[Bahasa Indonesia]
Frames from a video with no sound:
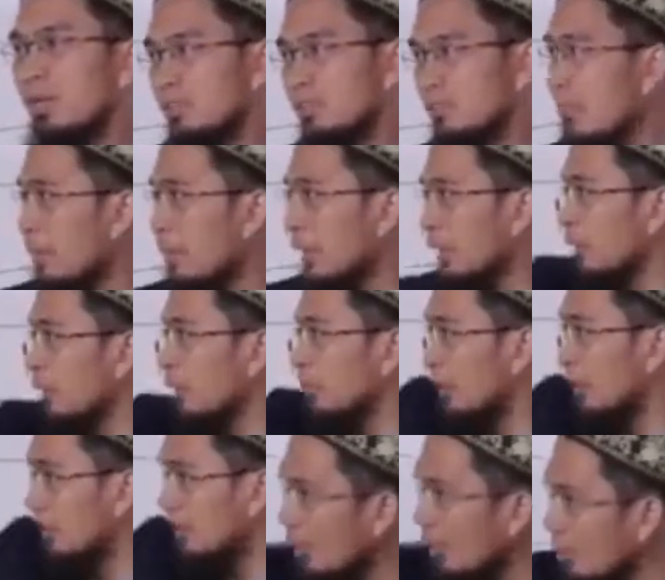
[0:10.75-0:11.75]
Sebab kalau
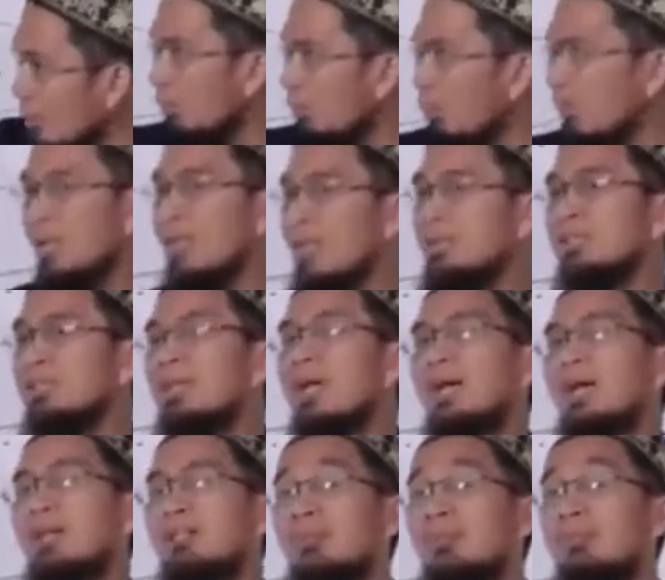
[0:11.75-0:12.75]
diberitahu orang
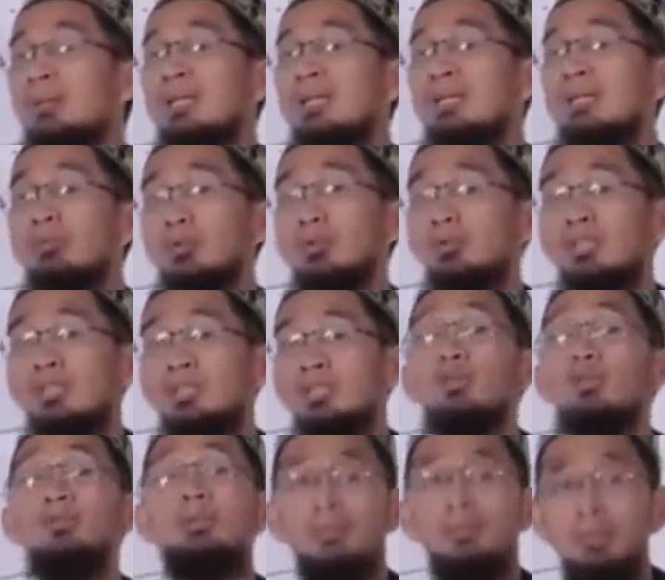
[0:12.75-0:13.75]
tidak akan nyaman dalam urusan
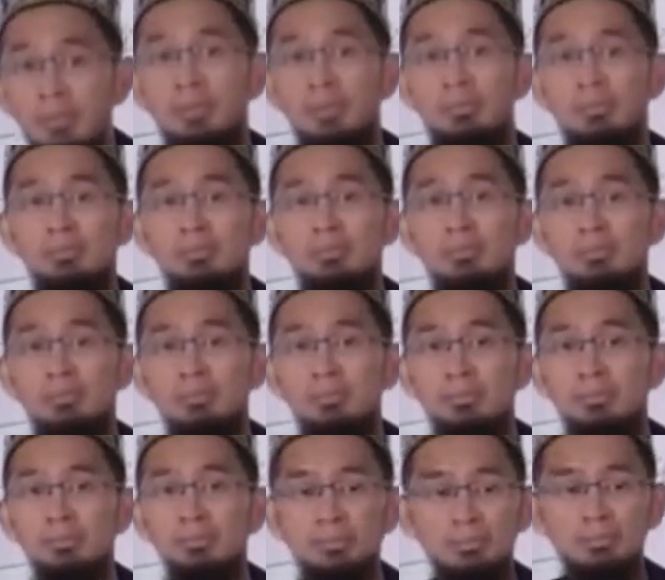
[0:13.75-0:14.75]
kehidupan dunia.
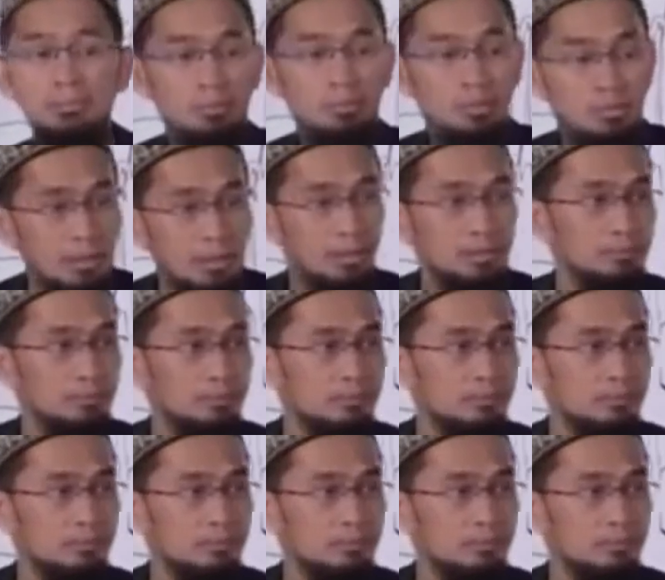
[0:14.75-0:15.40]
Bisa.